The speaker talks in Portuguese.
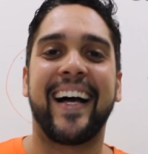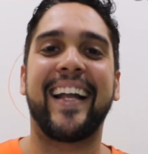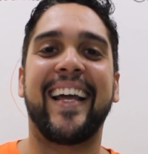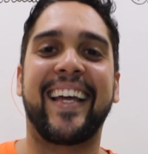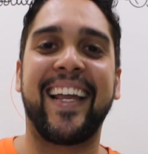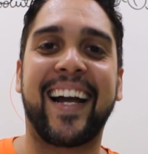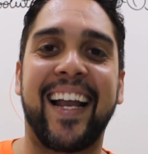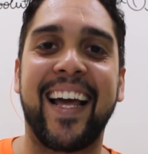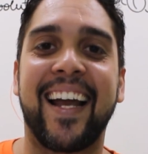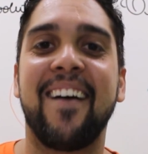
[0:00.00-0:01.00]
Alegria,
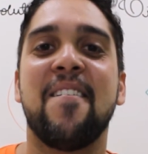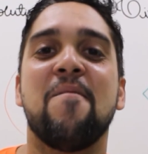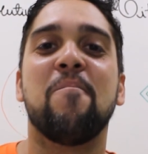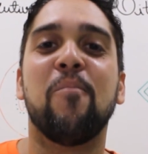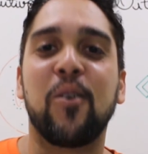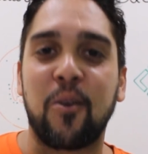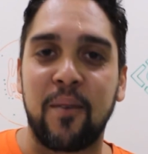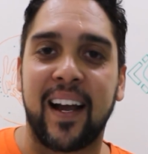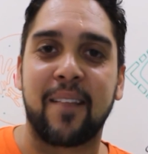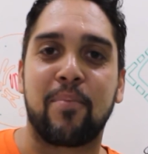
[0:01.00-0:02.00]
galera. Muito
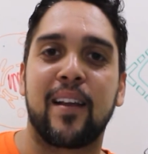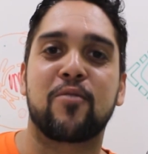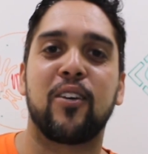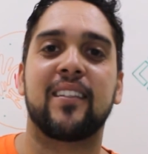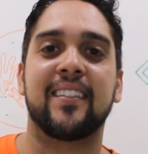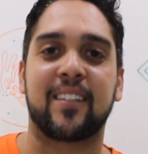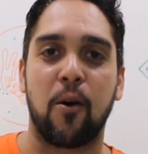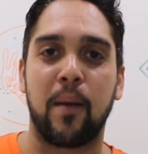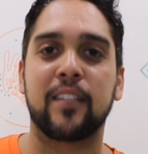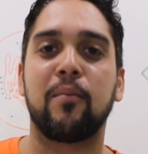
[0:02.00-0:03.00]
obrigado pela sua
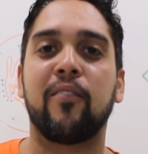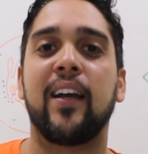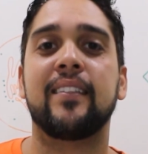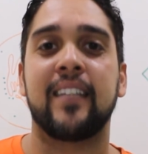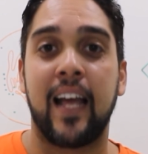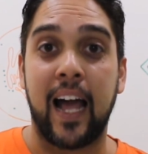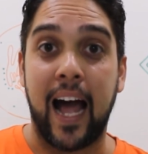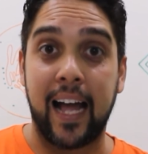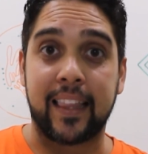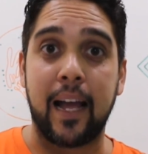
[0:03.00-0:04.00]
atenção mais uma vez.
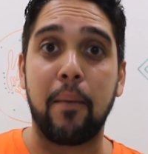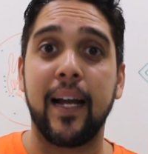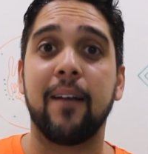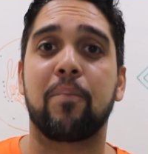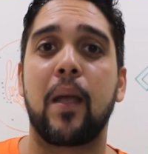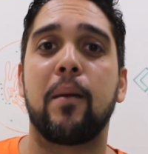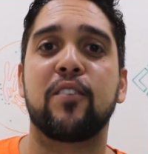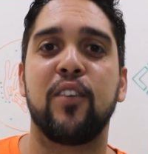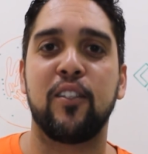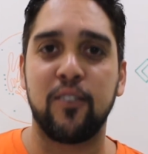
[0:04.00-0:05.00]
Até amanhã. Tem mais
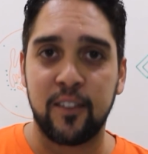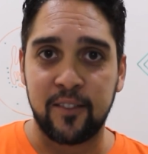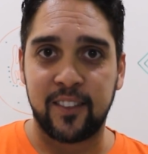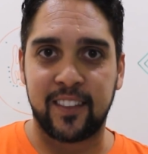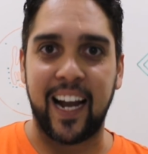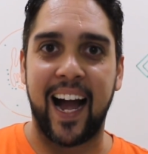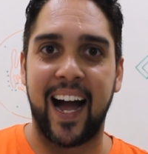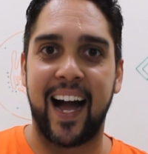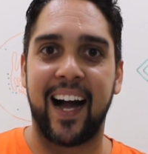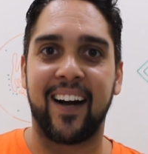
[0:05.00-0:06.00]
vídeo.
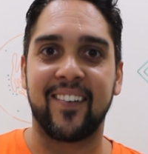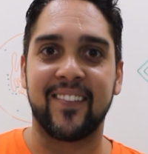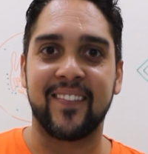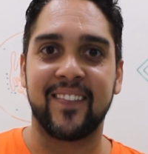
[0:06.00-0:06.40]
Tchau.